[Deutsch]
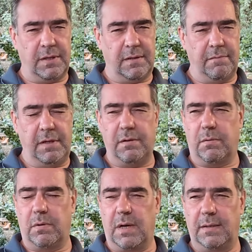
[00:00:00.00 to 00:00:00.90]
ich ein Video
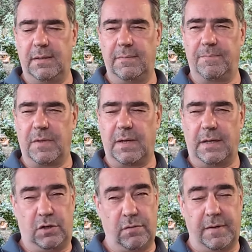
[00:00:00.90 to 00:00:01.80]
hochladen.
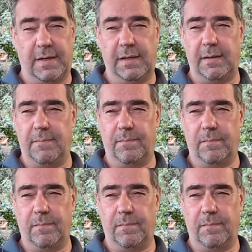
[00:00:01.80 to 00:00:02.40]
Hatte ich schon fertig.